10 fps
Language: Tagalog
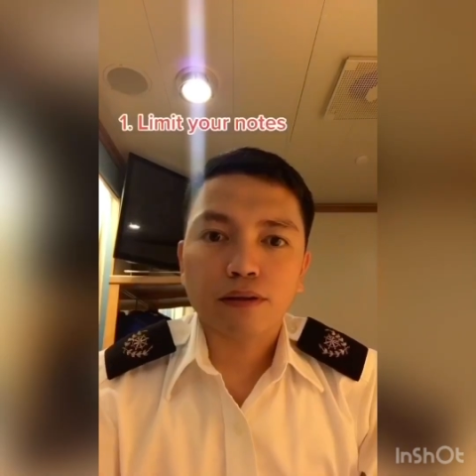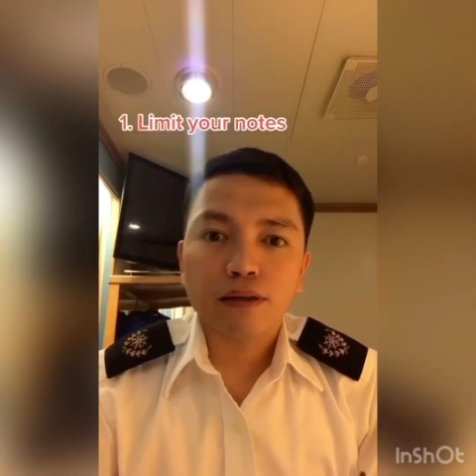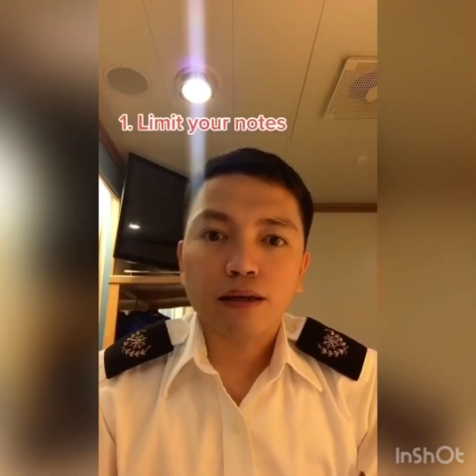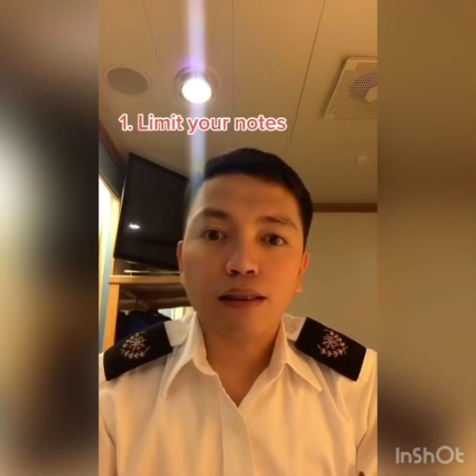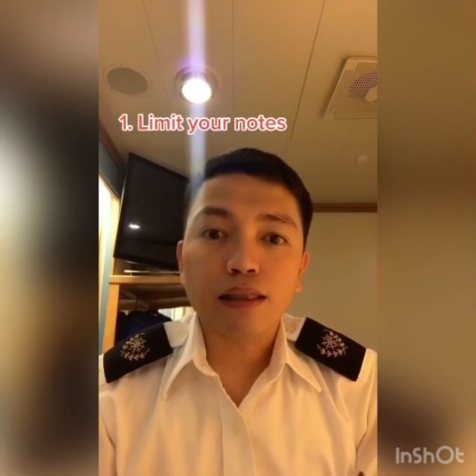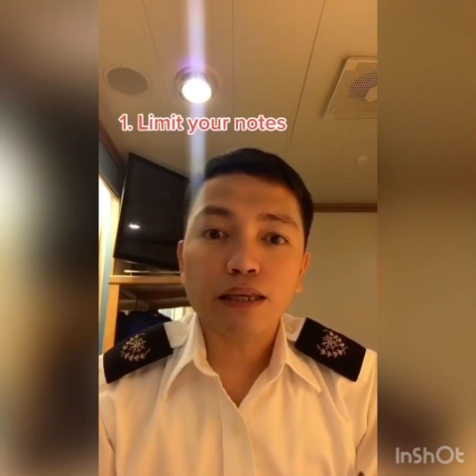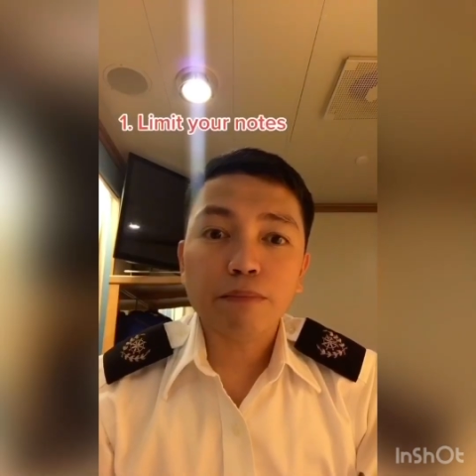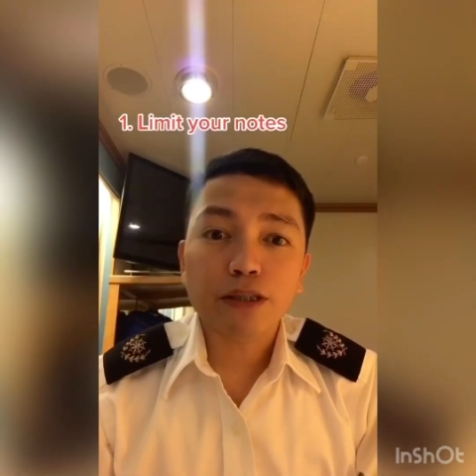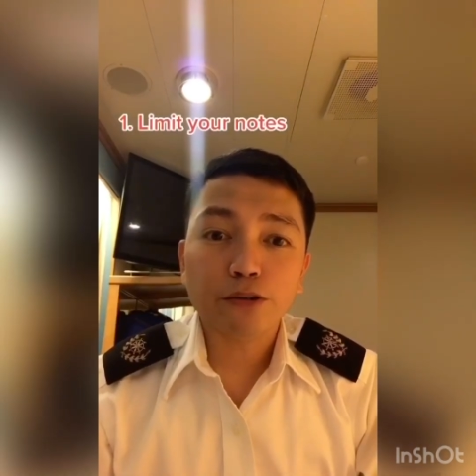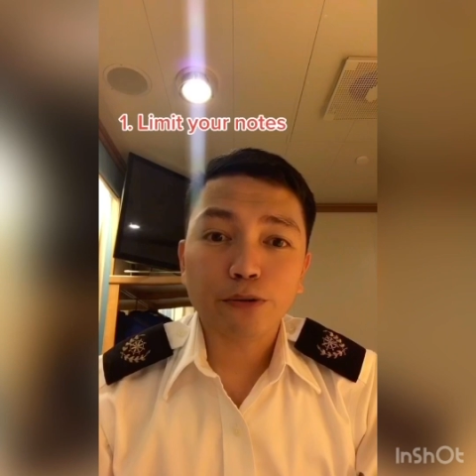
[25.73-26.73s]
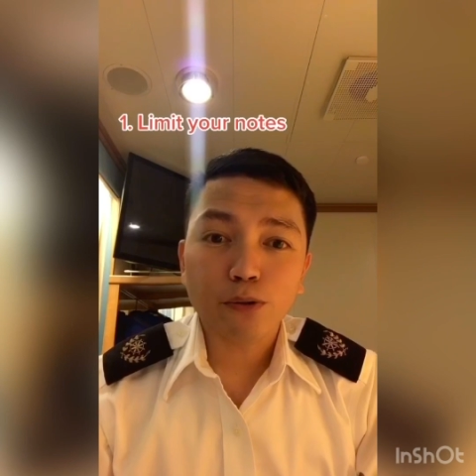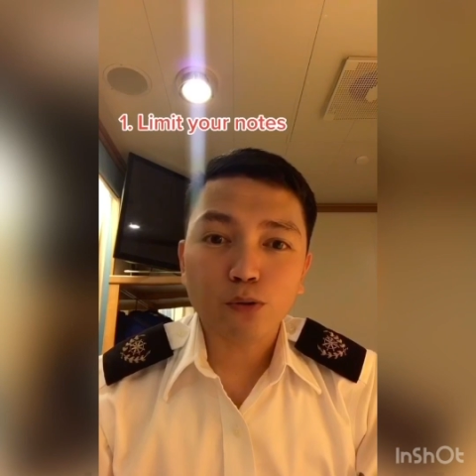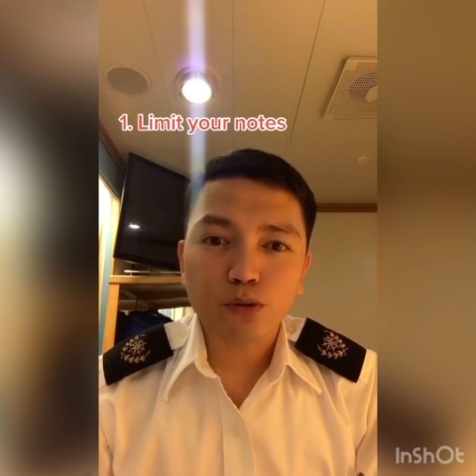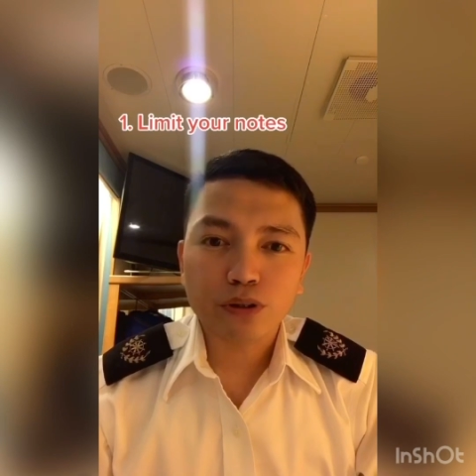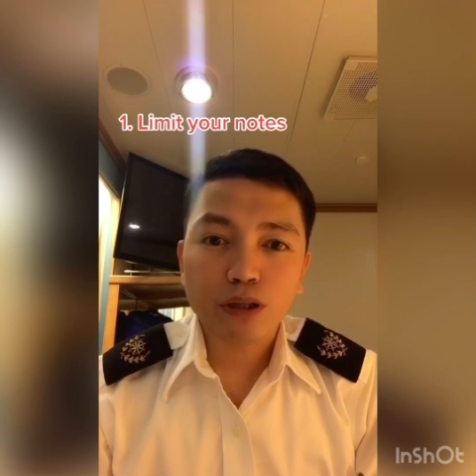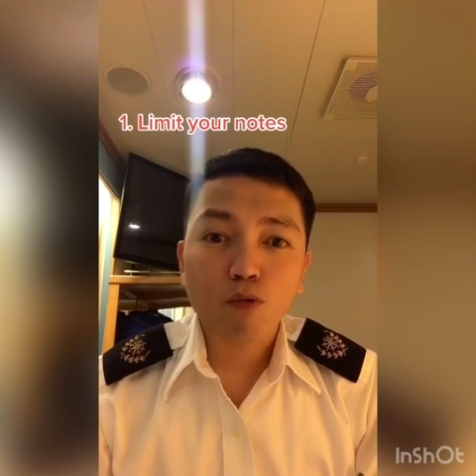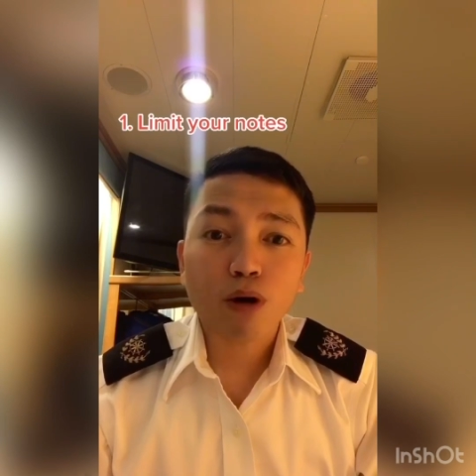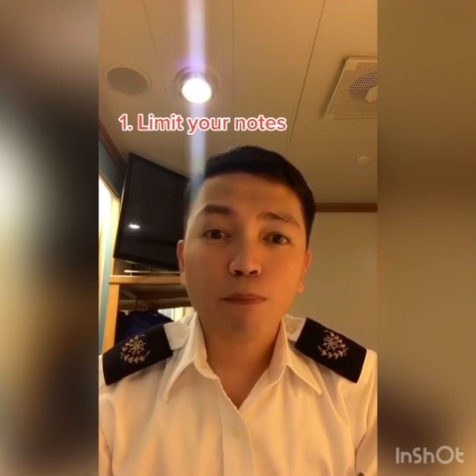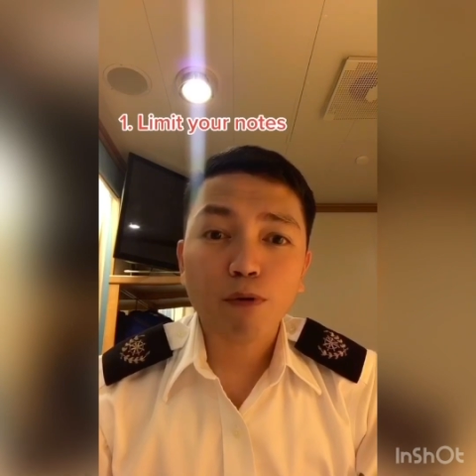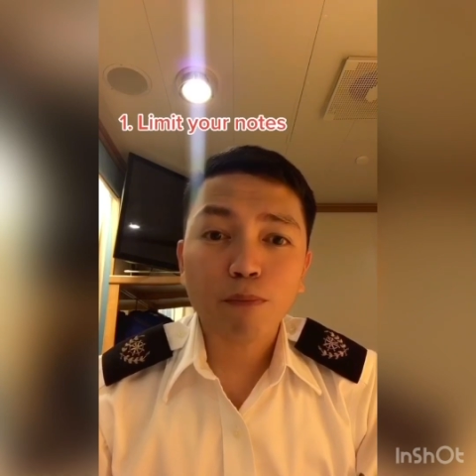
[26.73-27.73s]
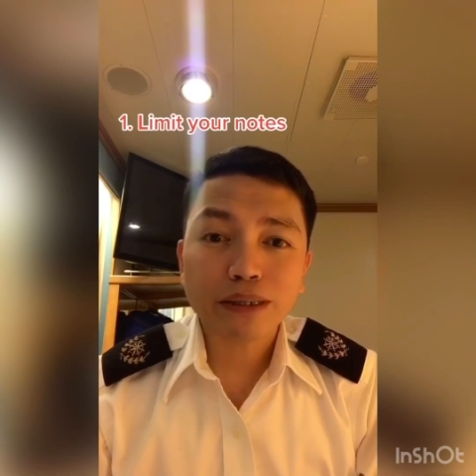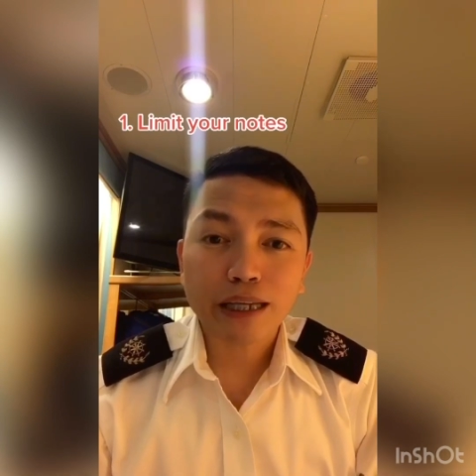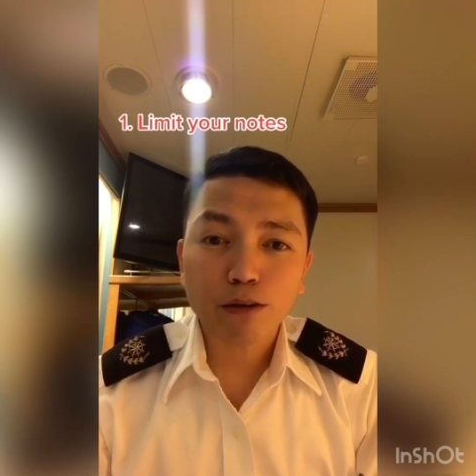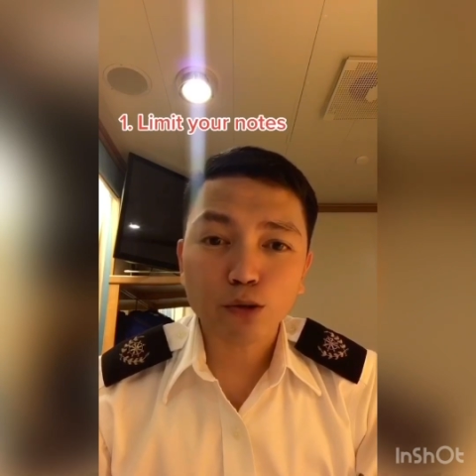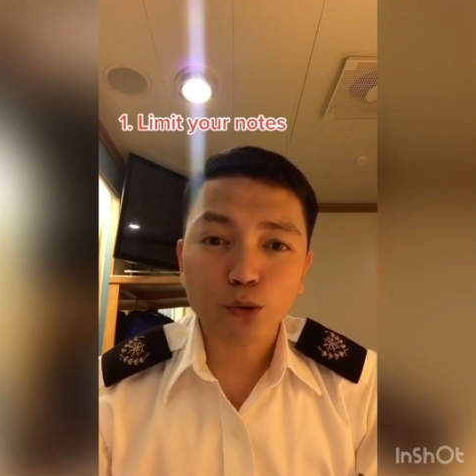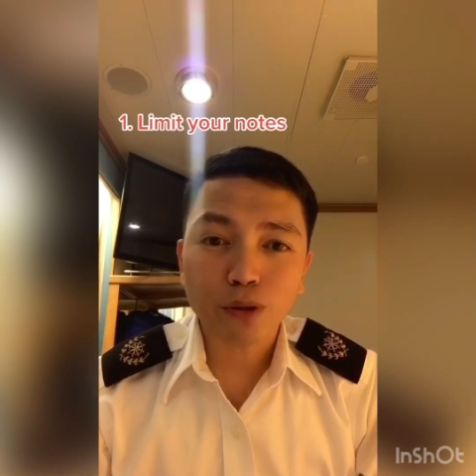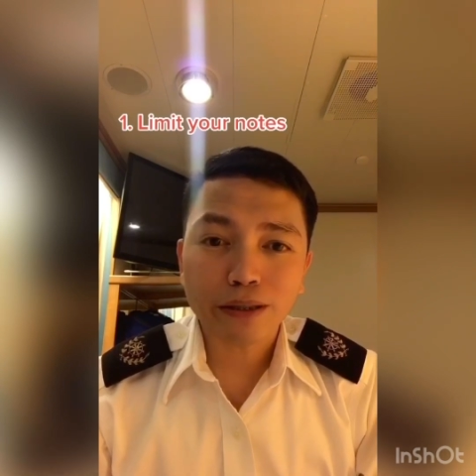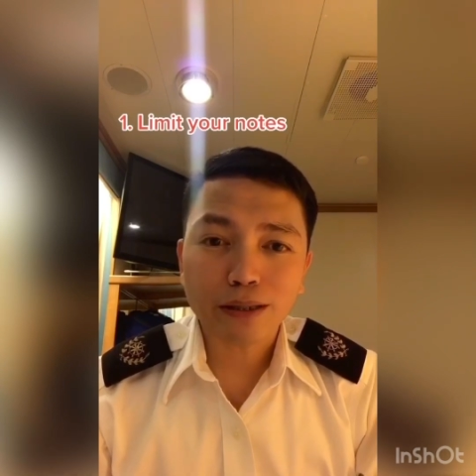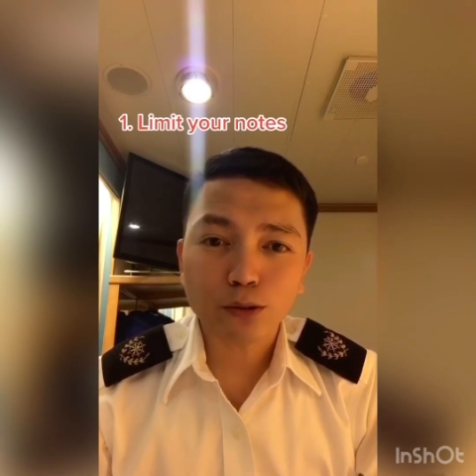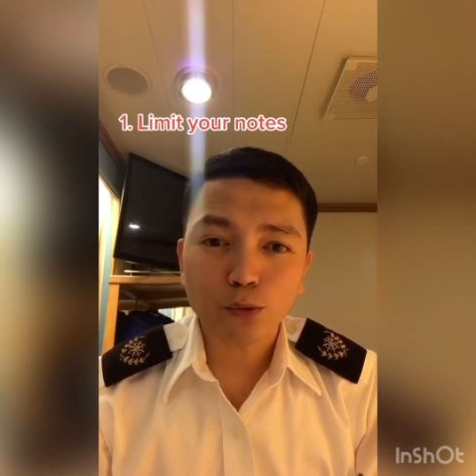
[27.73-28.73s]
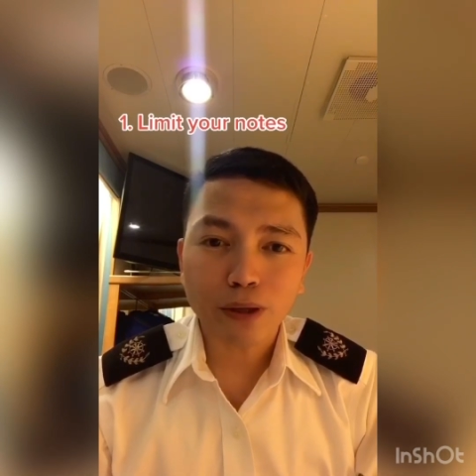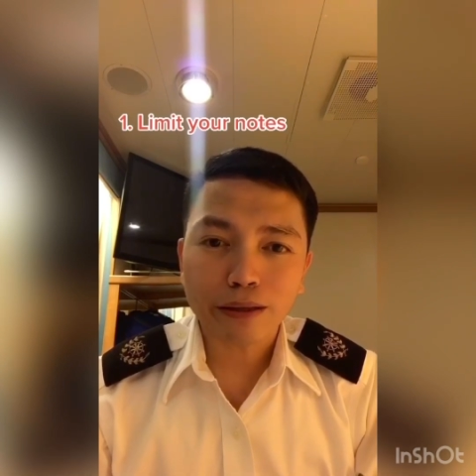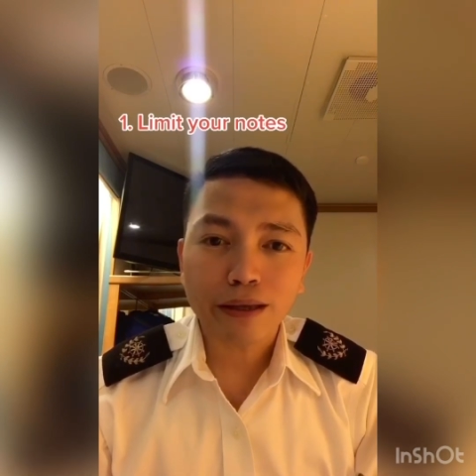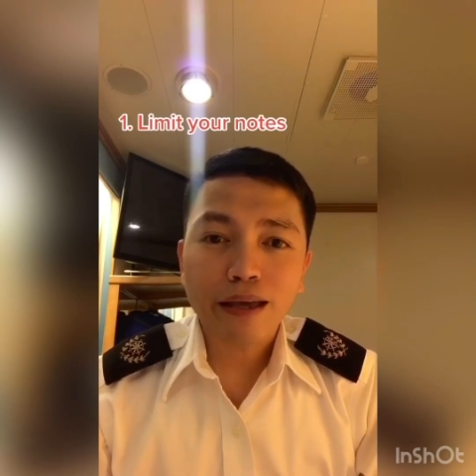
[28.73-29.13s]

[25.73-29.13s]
limit your notes. Huwag po masyadong sulat ng sulat.